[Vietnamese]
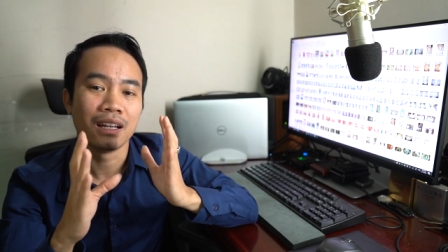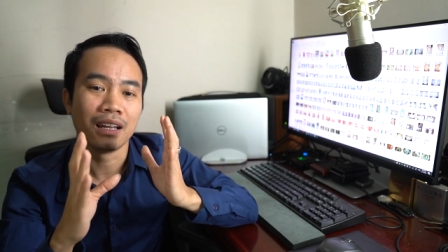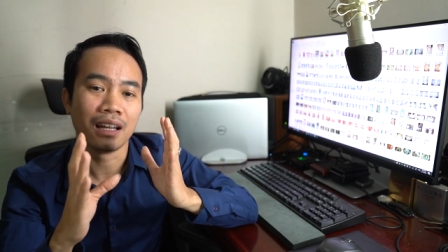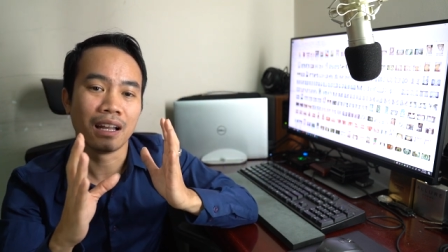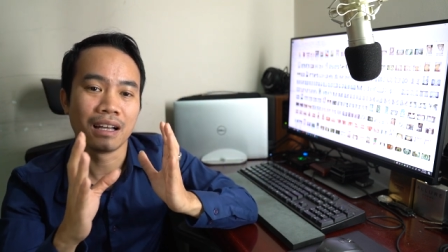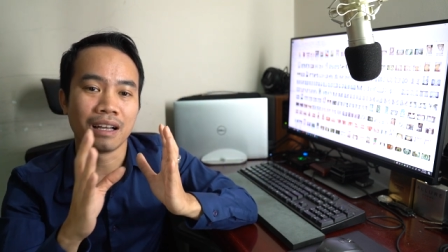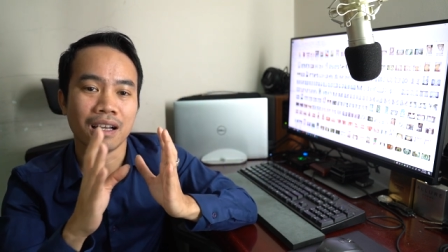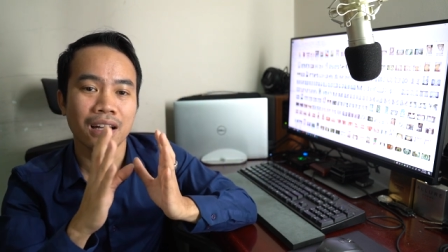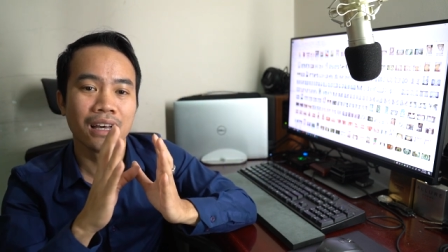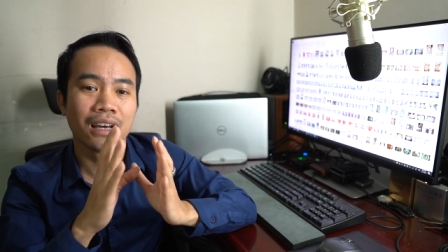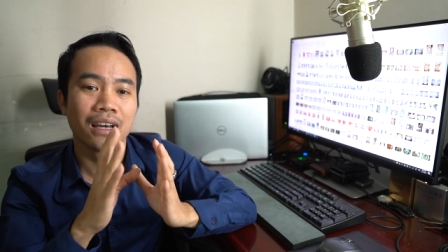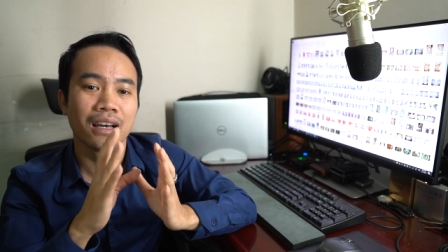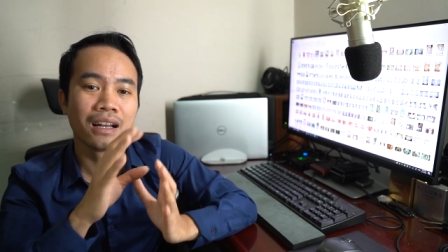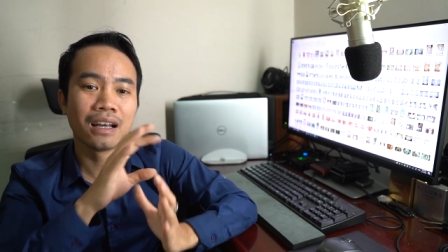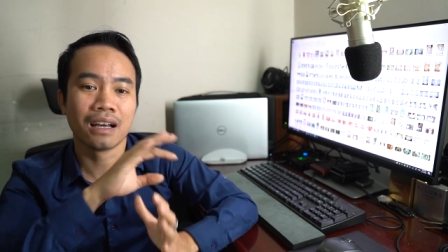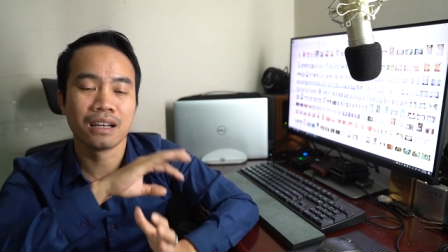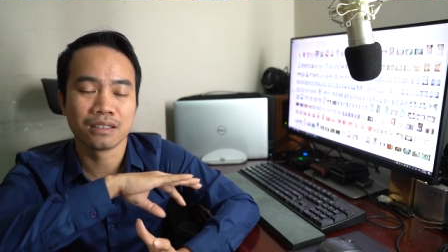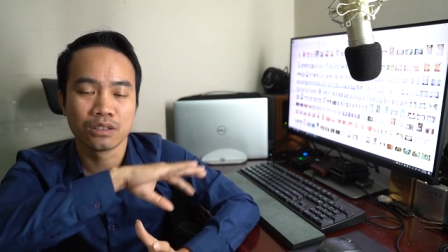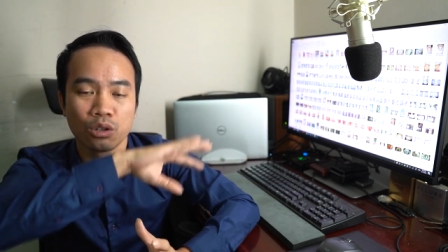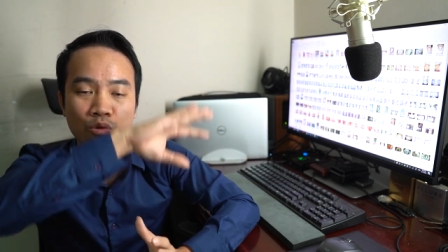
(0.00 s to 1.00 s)
là là
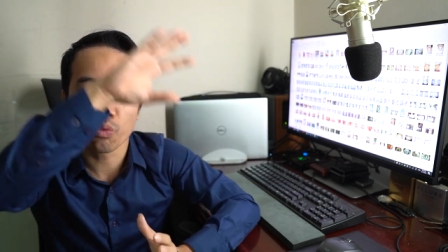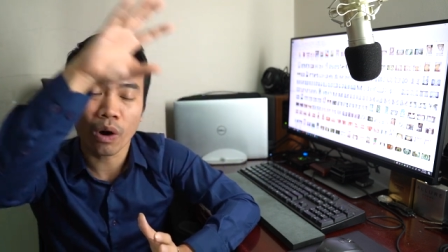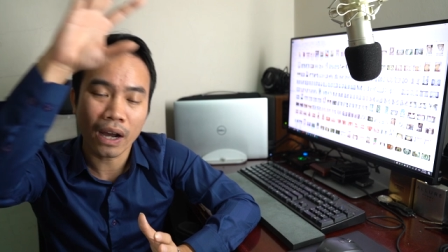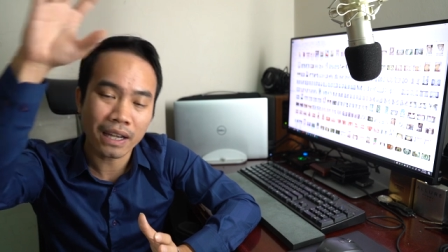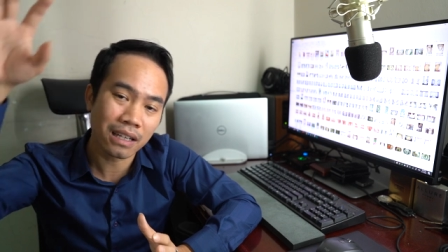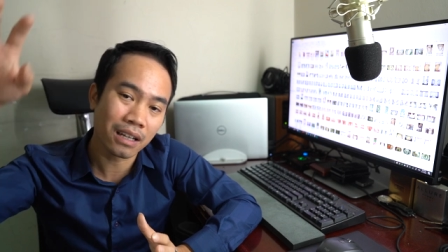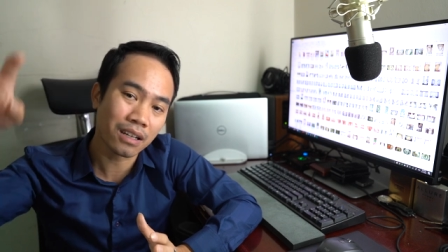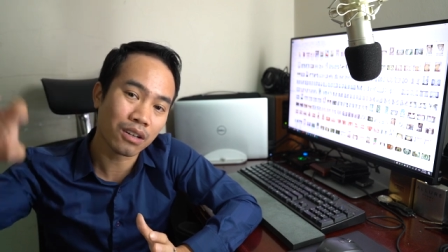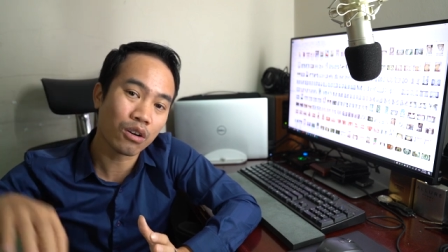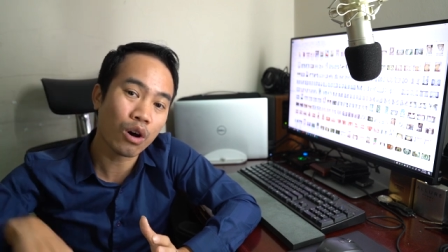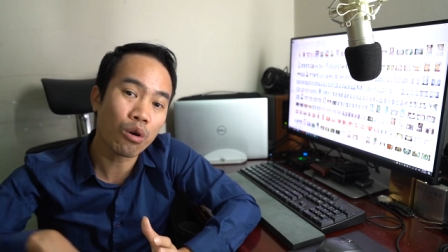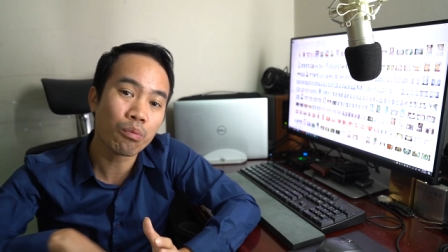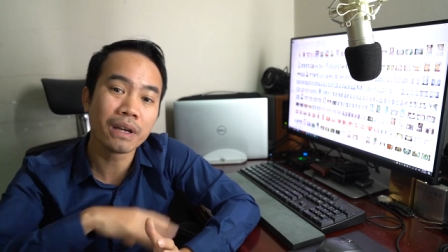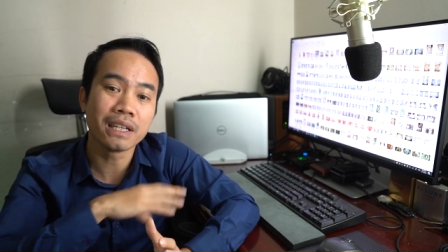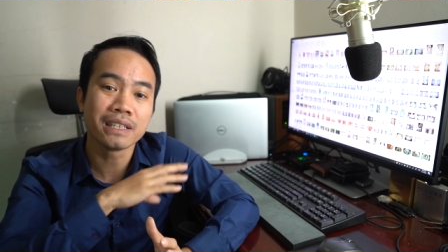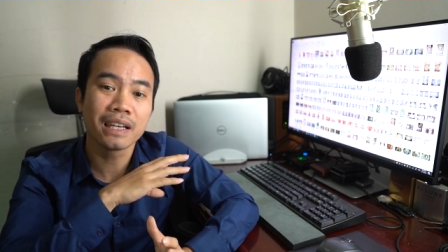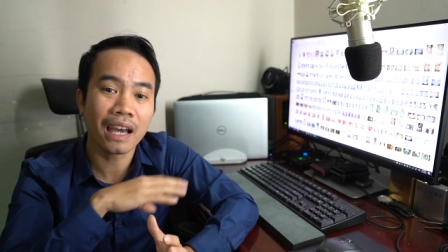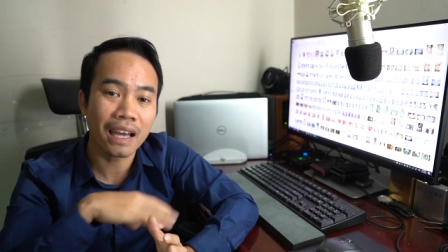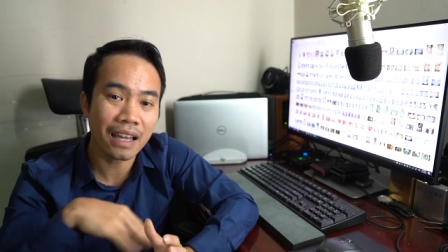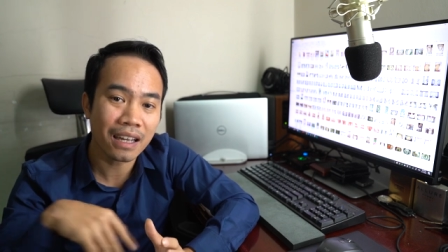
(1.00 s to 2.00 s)
là xung quanh là nó không
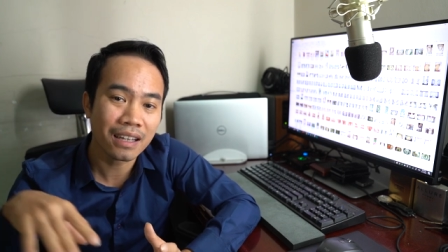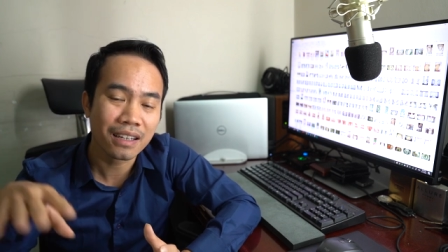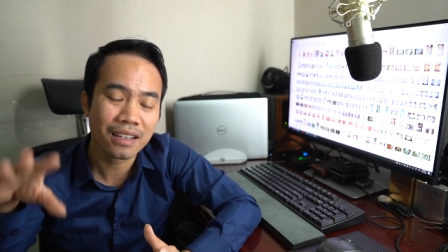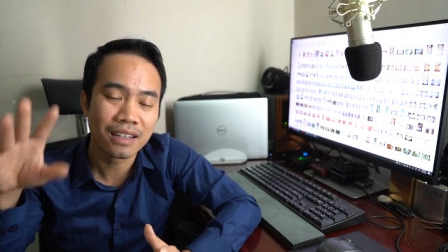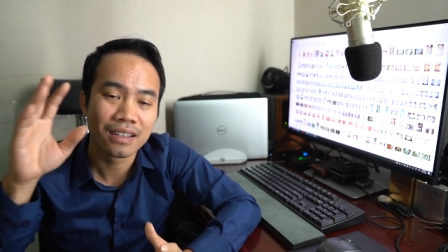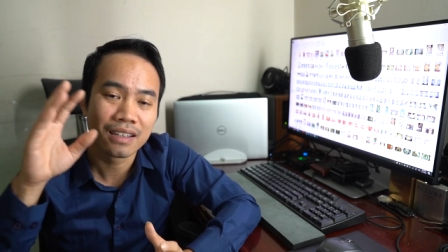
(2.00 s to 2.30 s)
bị che